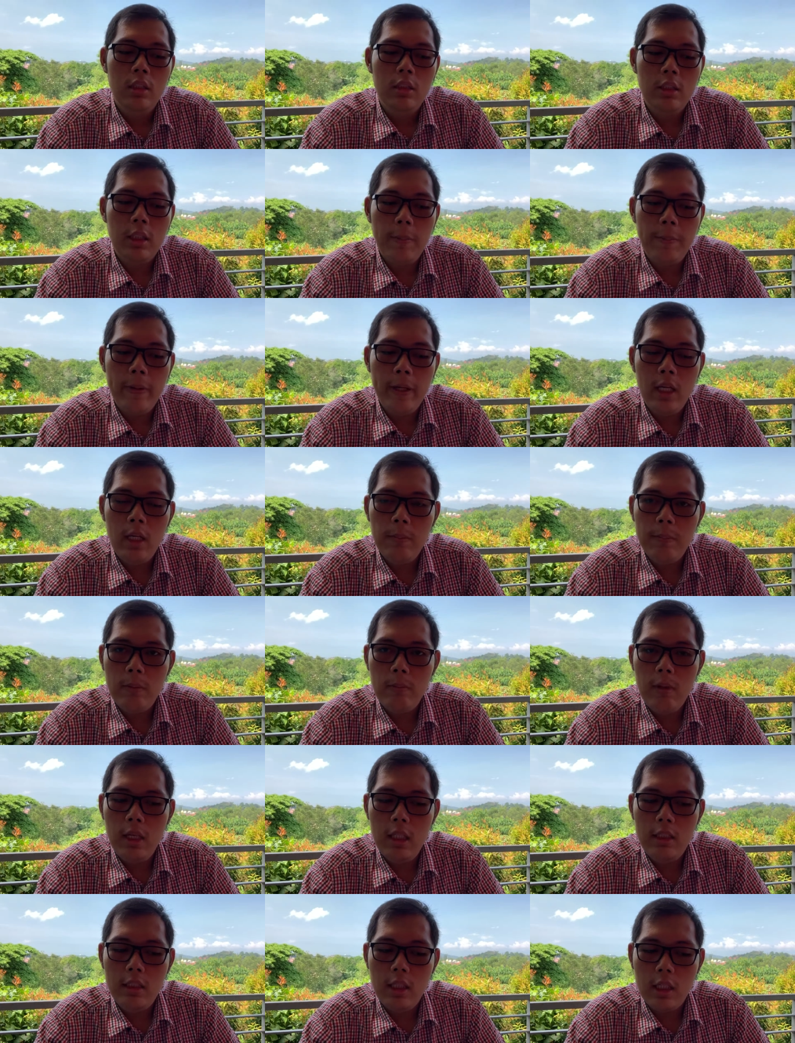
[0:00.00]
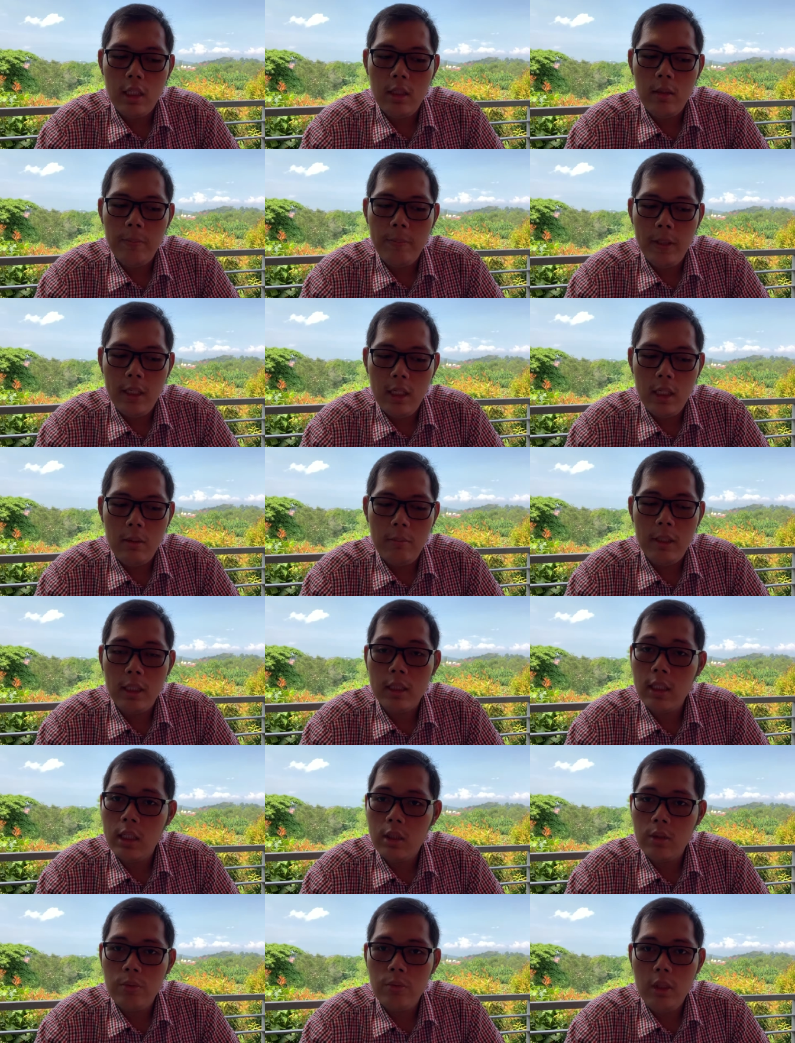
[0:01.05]
Capaian pembelajaran pada
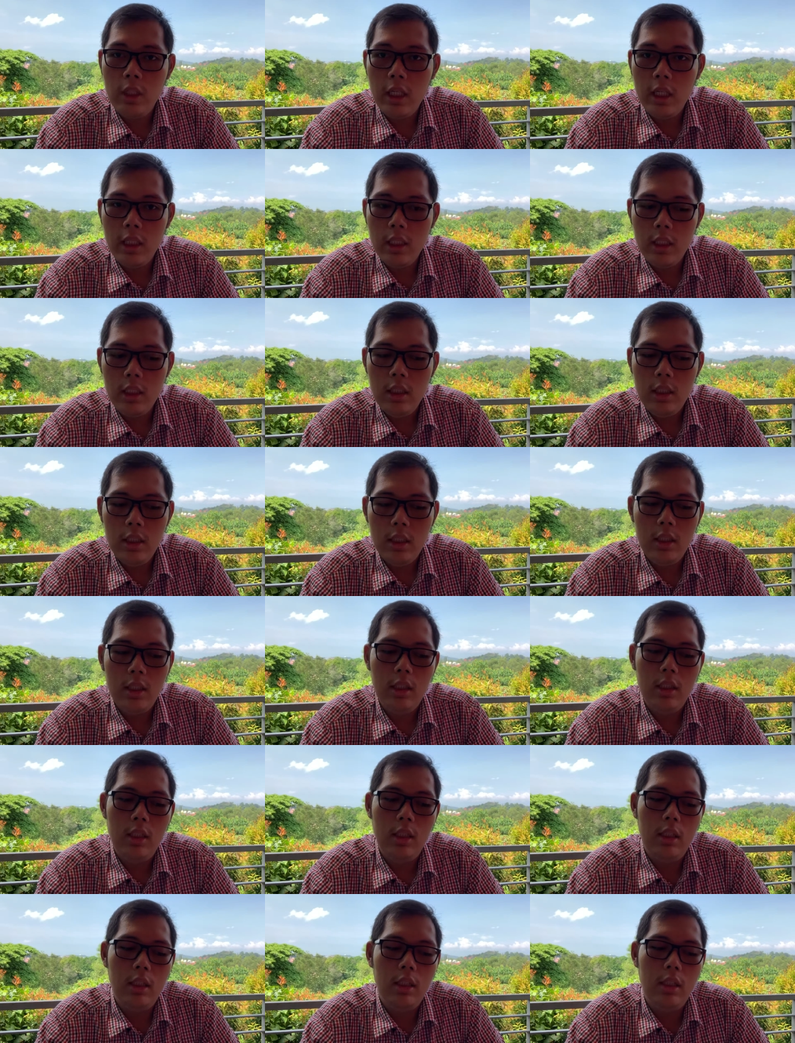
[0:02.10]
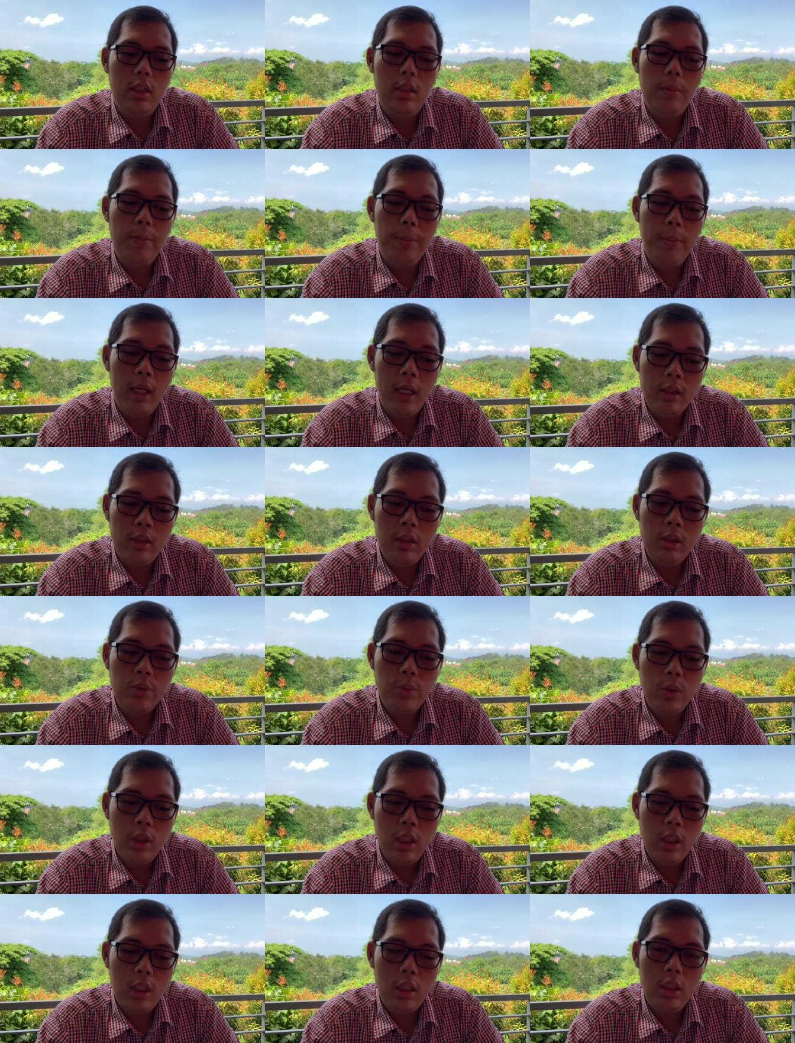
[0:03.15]
mata kuliah ini,
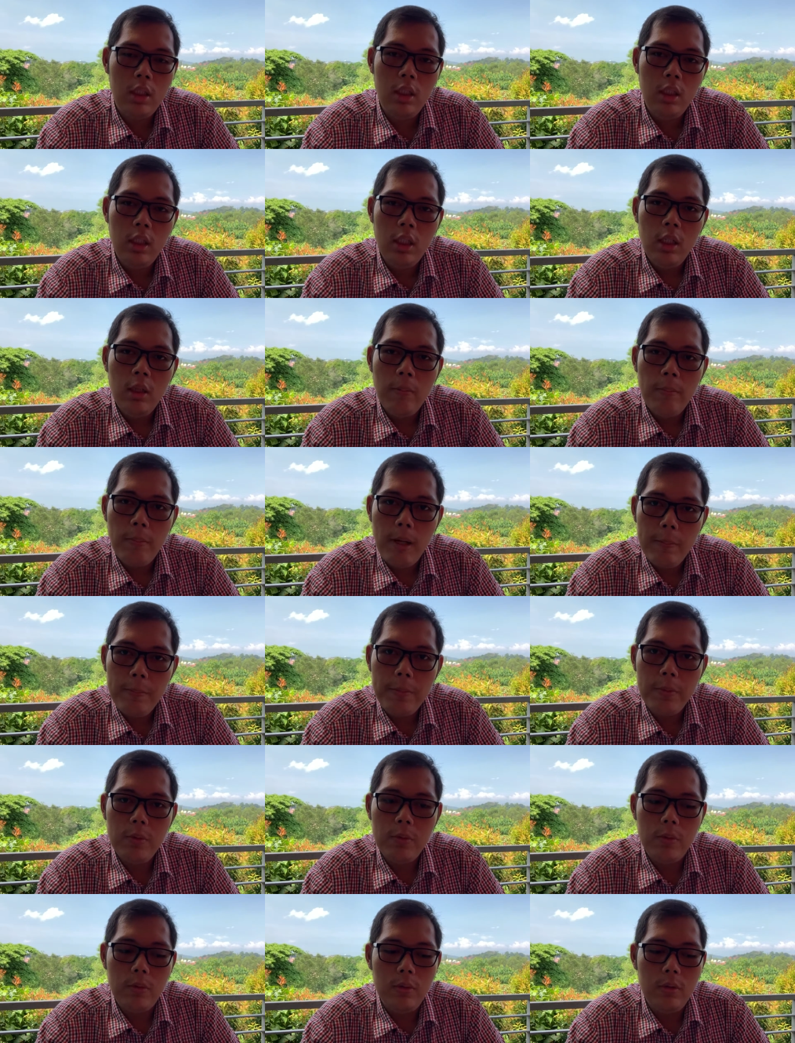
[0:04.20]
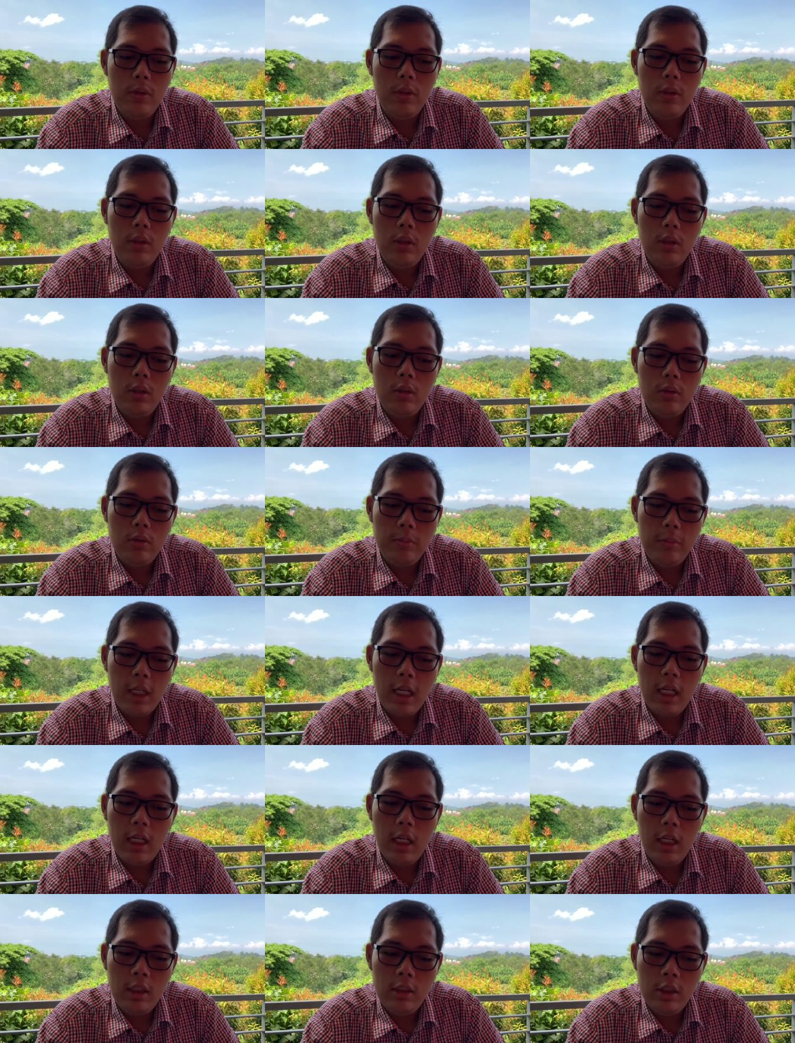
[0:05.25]
mahasiswa mampu
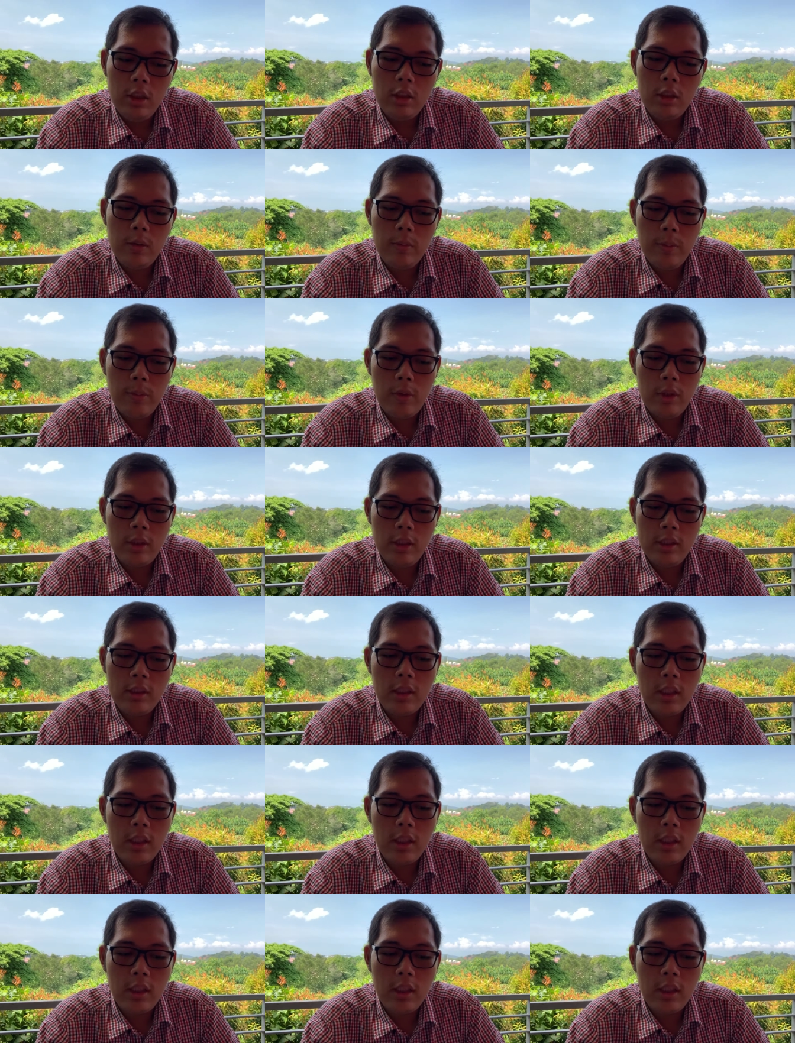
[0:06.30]
menganalisis proses